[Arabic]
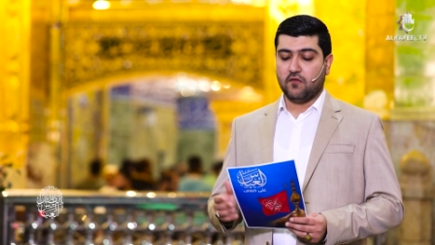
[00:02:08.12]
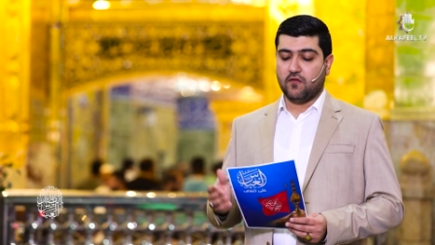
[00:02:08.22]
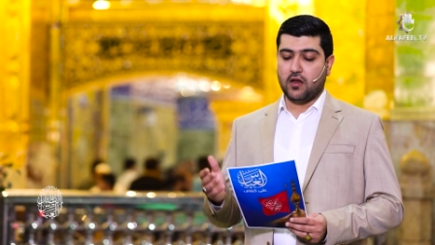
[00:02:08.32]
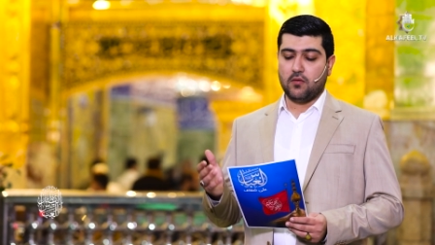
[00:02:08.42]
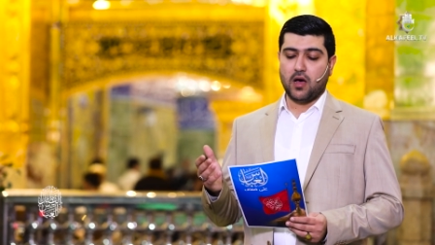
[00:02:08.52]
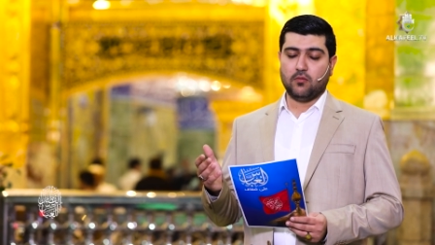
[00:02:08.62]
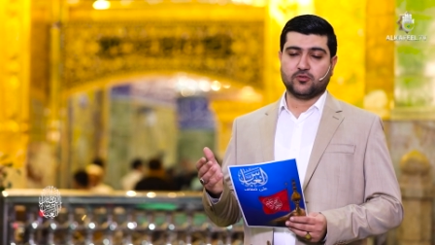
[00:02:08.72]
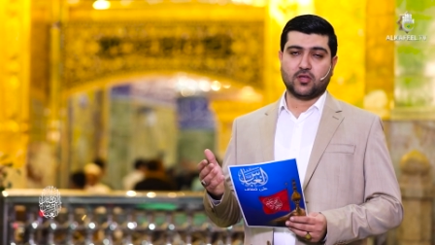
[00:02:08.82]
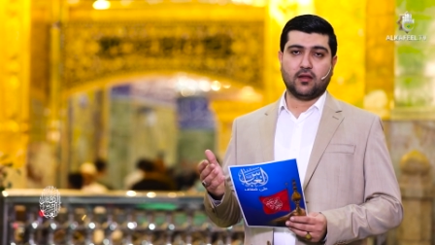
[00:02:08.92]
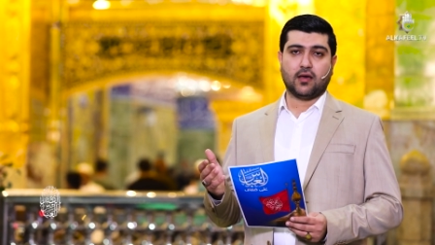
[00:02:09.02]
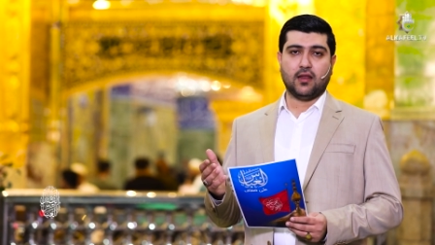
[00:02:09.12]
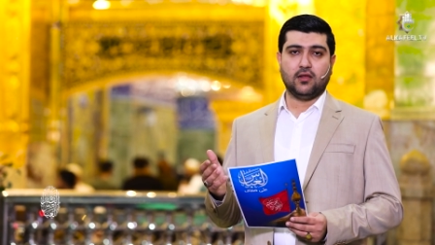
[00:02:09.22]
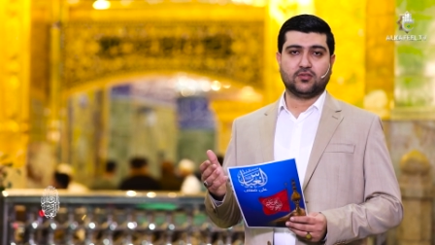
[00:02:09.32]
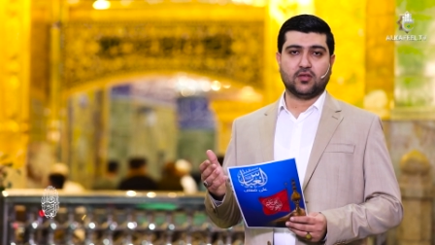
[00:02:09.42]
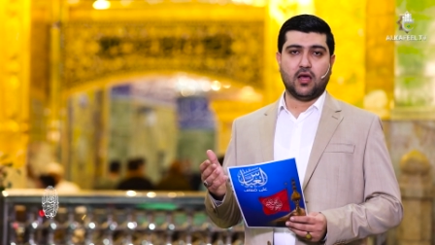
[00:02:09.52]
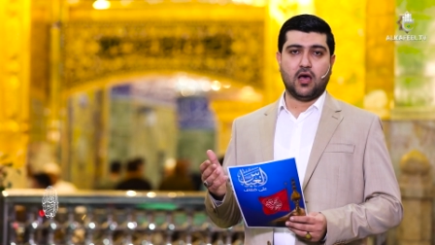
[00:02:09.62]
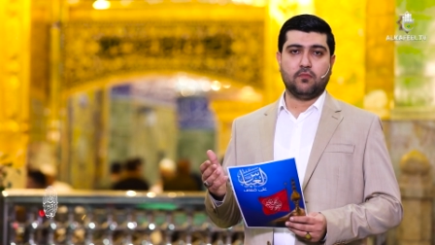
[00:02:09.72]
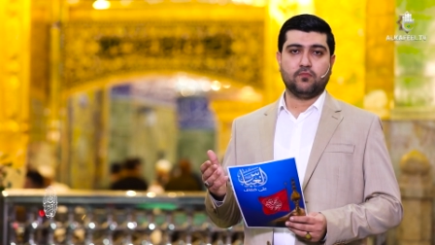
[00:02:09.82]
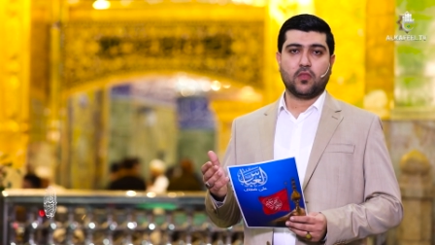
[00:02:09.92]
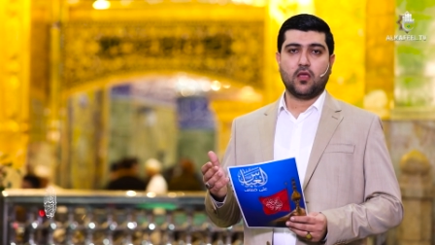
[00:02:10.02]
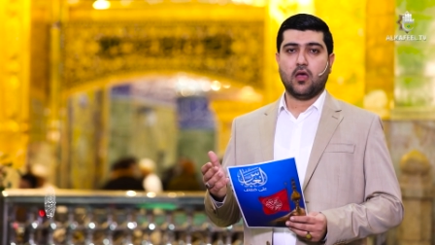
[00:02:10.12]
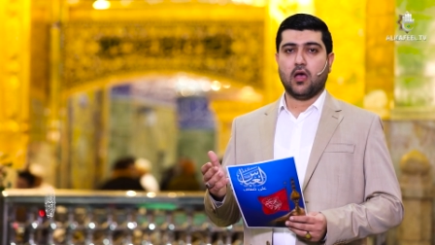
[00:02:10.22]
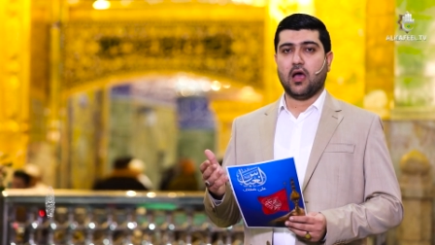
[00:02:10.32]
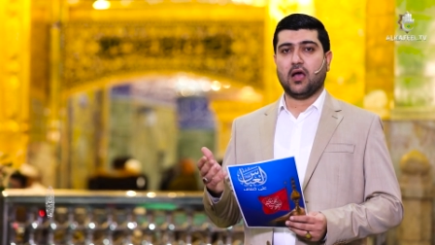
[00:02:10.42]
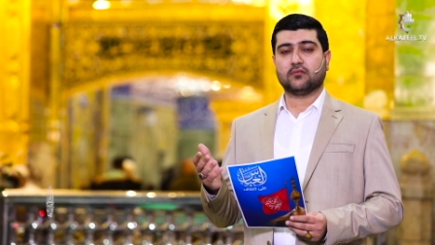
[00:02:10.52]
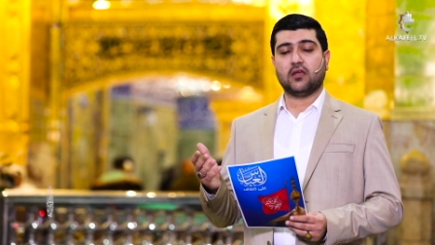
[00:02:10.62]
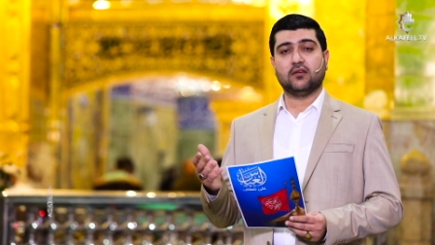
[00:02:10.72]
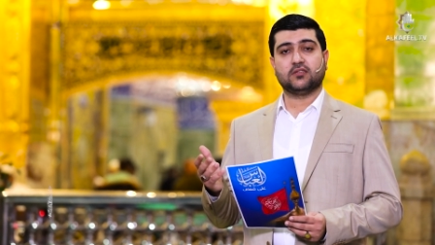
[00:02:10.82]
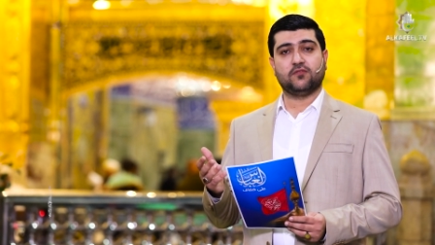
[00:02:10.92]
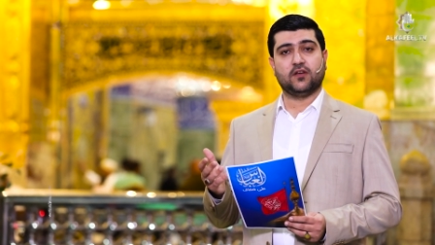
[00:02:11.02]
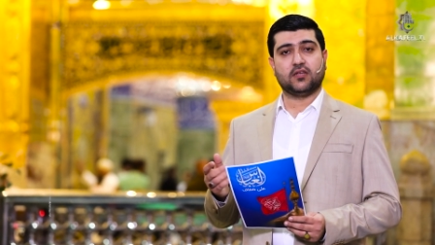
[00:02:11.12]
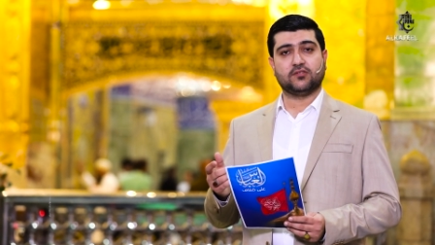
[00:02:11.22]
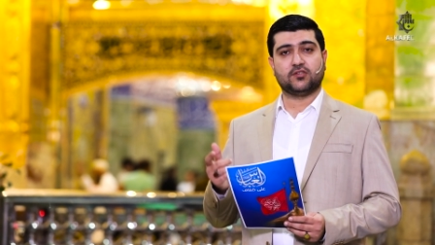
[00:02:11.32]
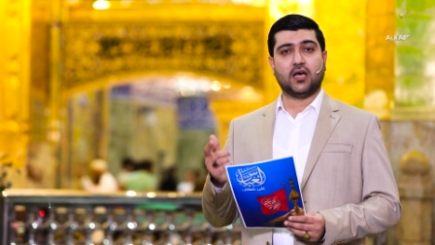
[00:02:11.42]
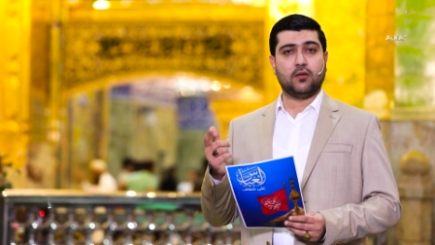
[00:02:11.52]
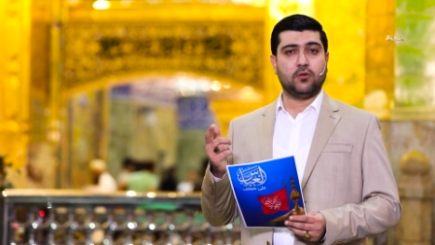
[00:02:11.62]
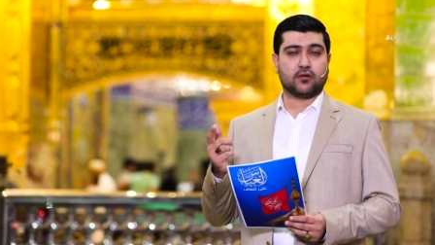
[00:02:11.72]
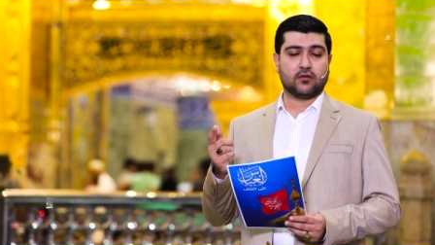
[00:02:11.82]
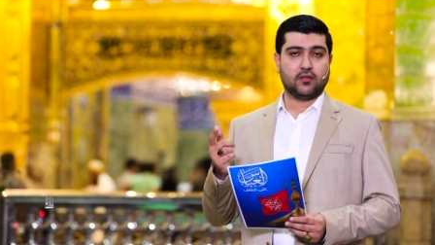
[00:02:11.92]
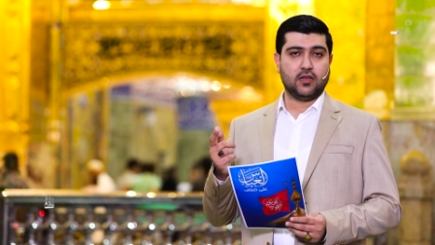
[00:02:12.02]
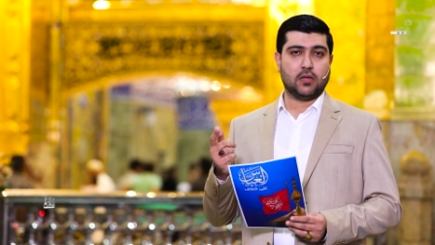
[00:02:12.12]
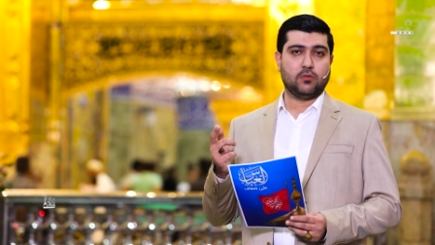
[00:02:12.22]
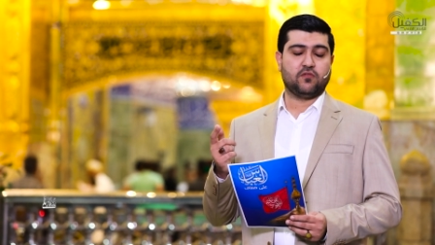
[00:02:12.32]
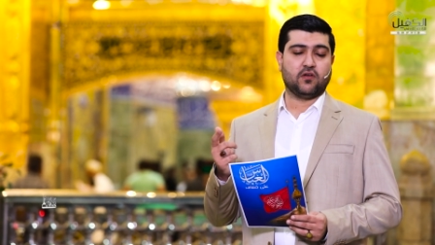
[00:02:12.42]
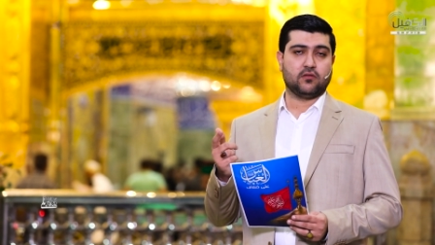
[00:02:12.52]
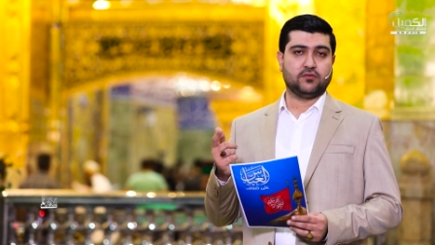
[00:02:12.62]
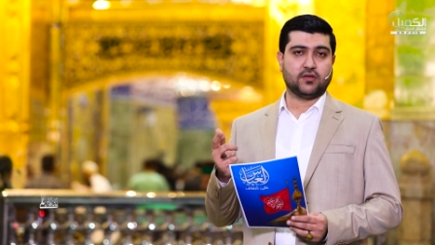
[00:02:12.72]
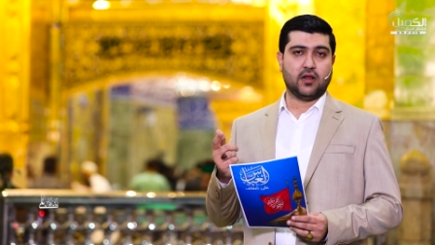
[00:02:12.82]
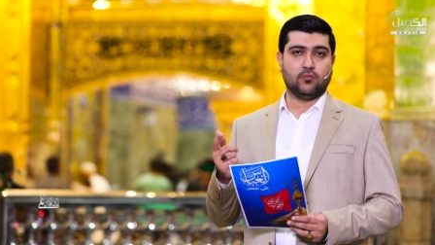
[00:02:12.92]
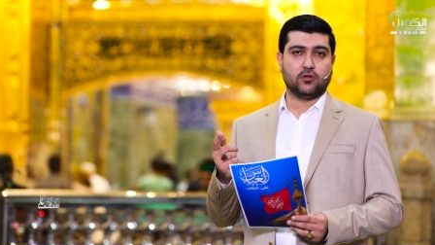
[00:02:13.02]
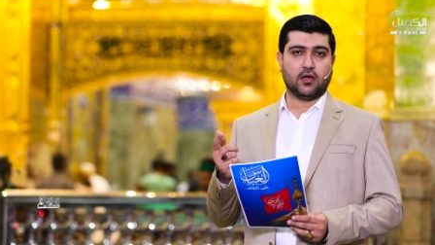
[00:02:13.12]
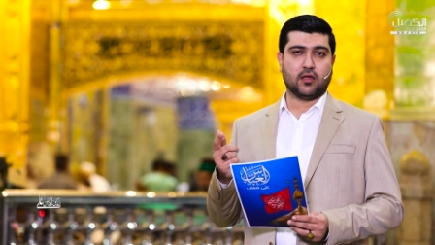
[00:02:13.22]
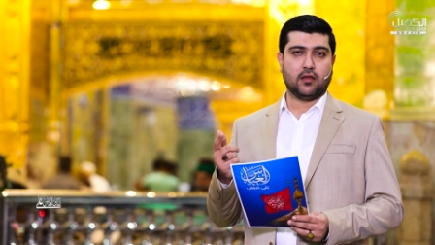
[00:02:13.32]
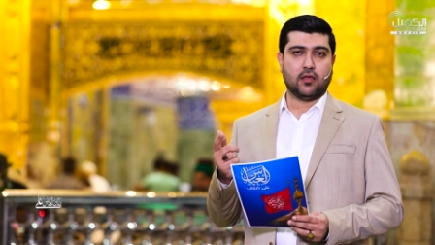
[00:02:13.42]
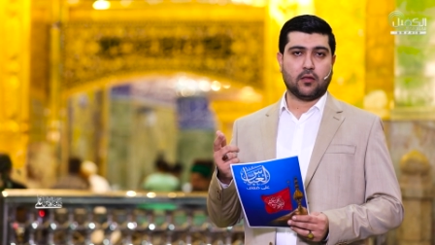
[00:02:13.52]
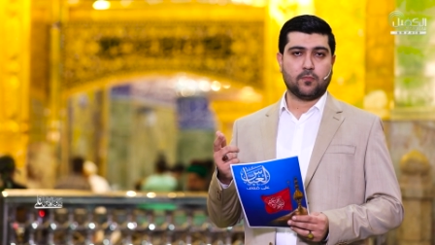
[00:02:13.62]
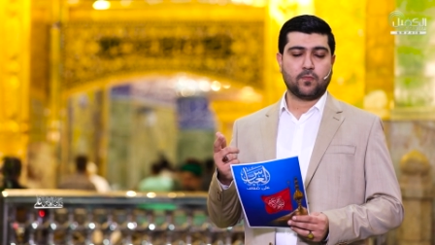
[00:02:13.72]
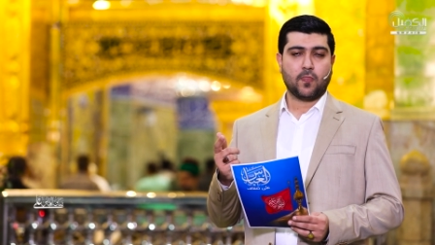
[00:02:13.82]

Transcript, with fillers: فالامام الصادق عليه السلام أعطى صفة الصابر لأبي الفضل سلام الله عليه